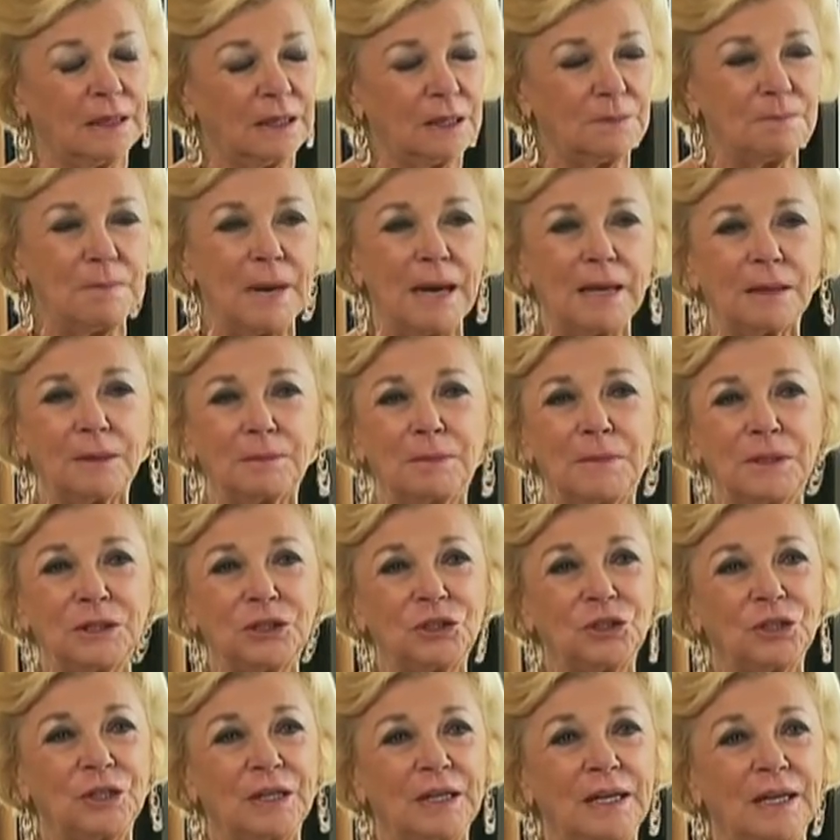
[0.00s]
Ich mag
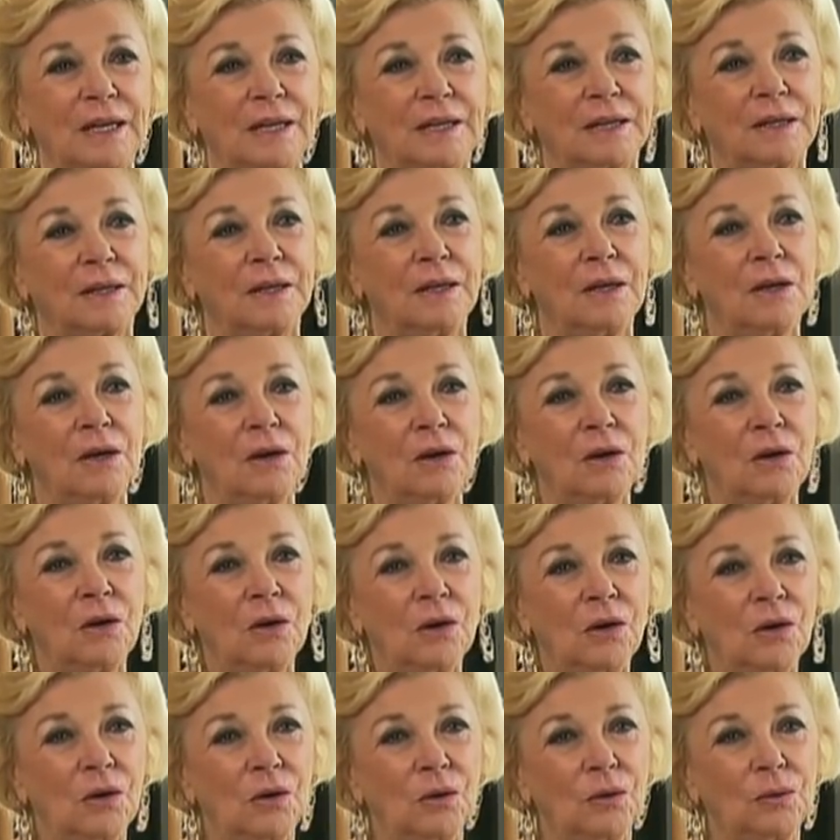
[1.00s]
Menschen gern
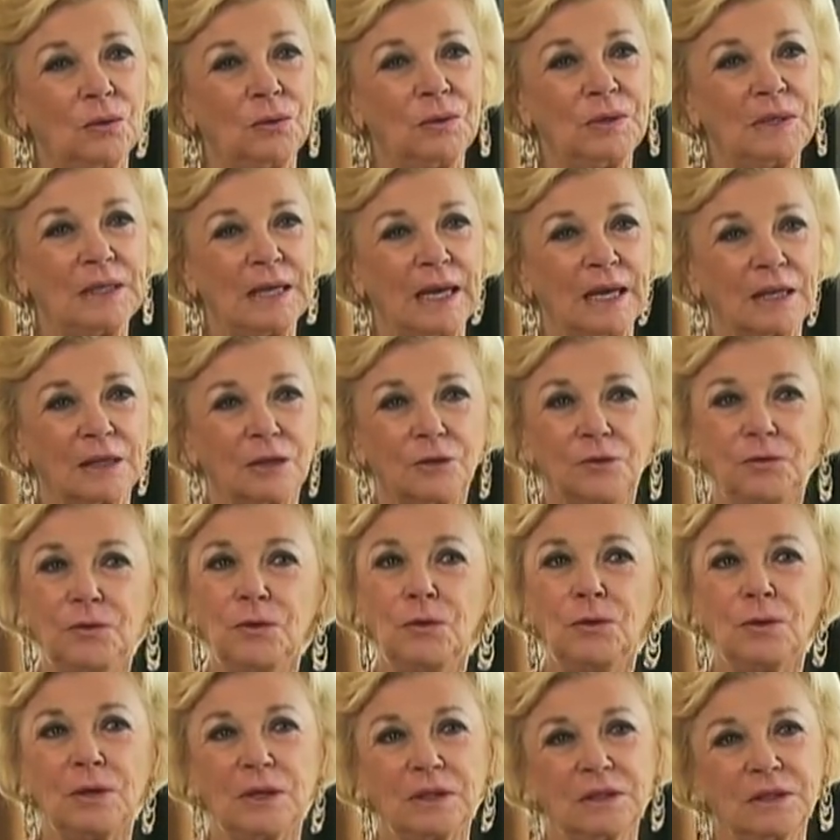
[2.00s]
und ein
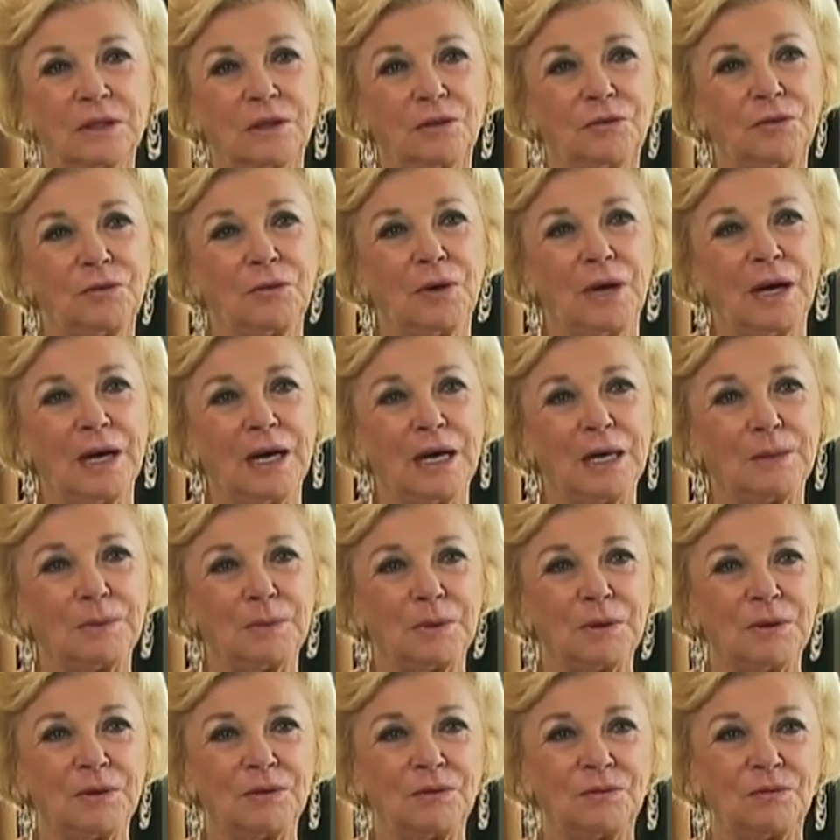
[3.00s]
Gefühl auch dafür
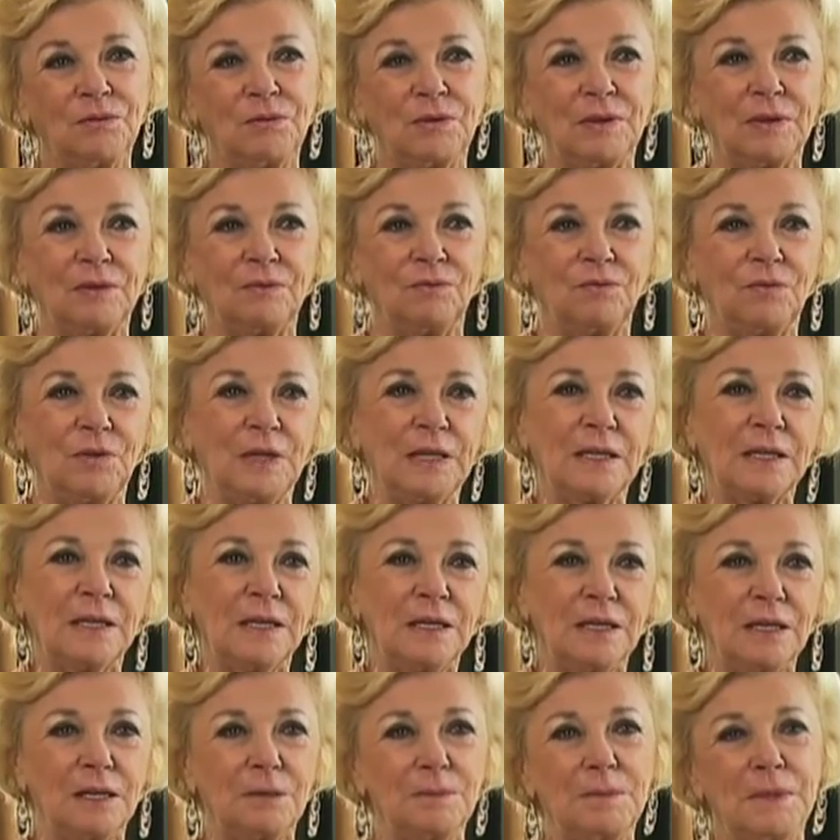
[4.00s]
habe, wie, wie,
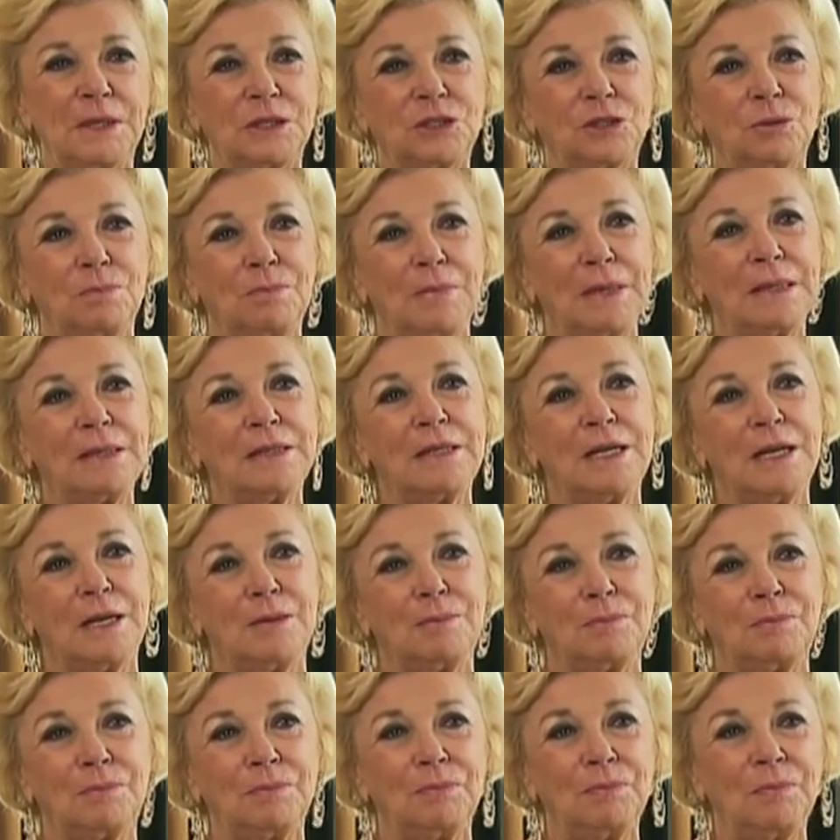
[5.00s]
kann ich Menschen
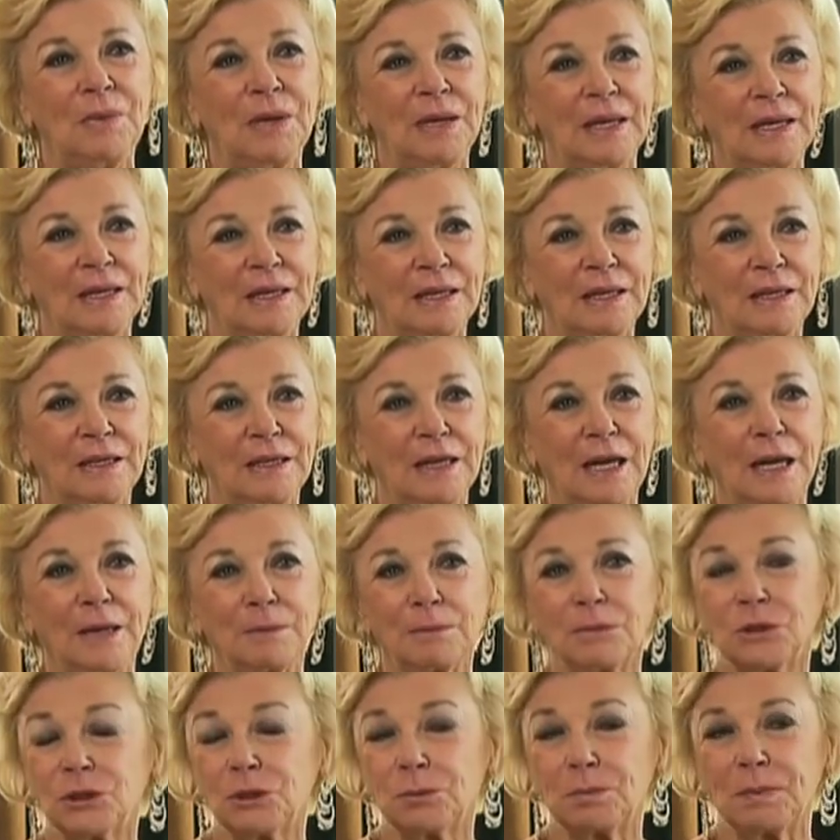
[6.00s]
mitnehmen in
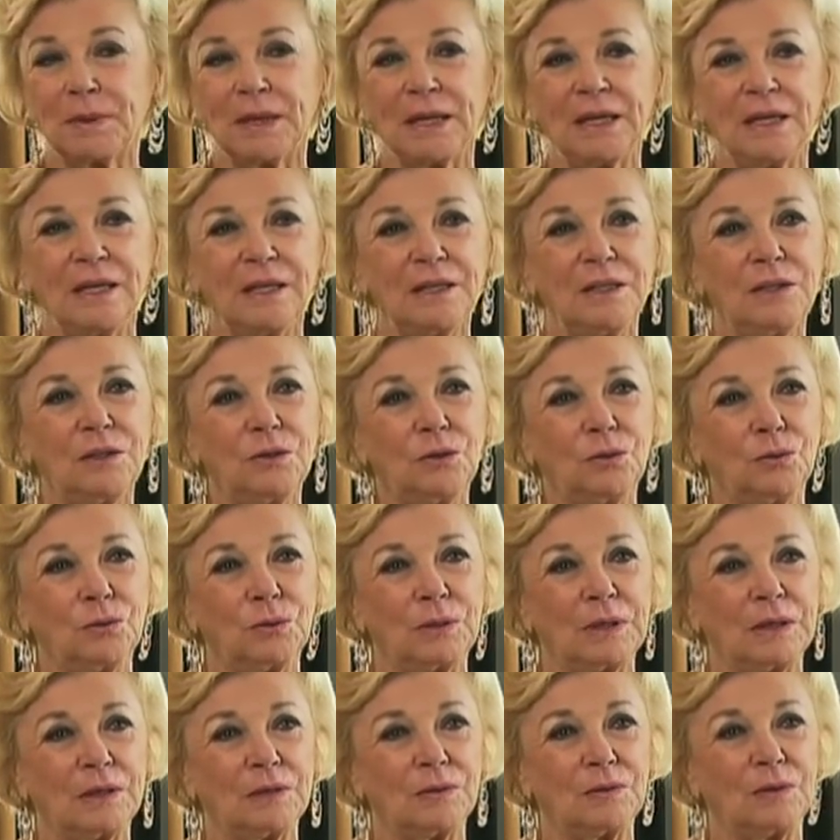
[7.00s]
einem Gespräch
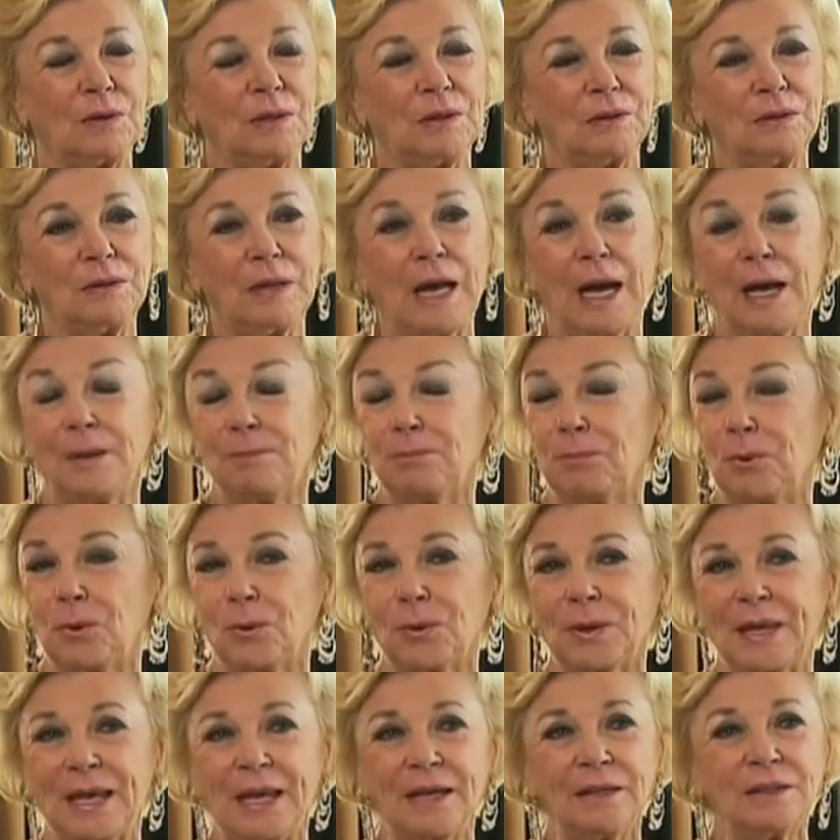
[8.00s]
oder in einem
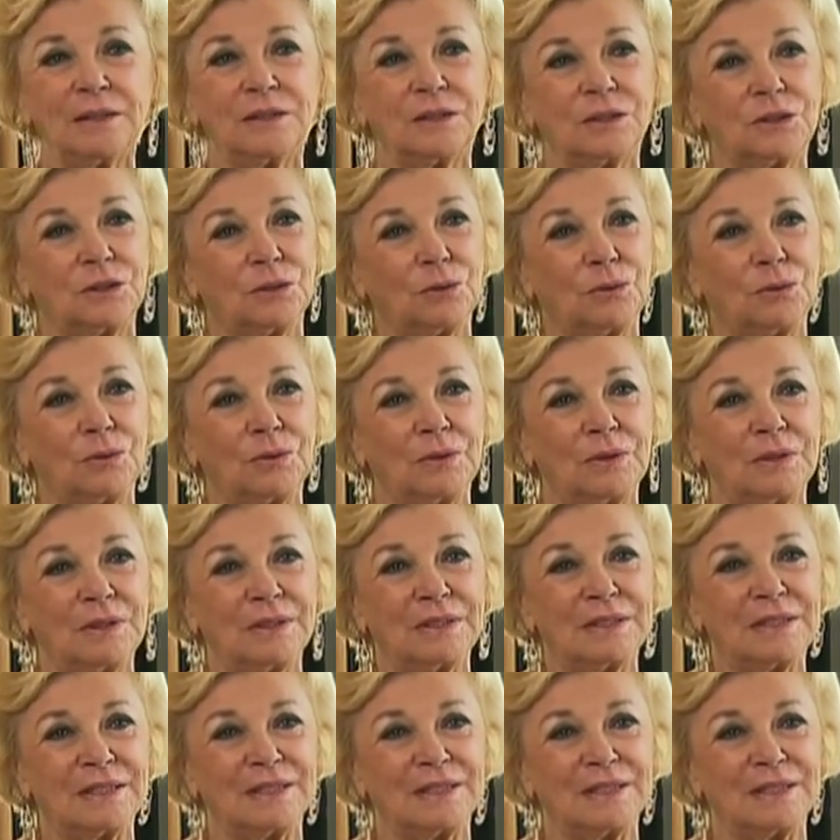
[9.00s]
Projekt und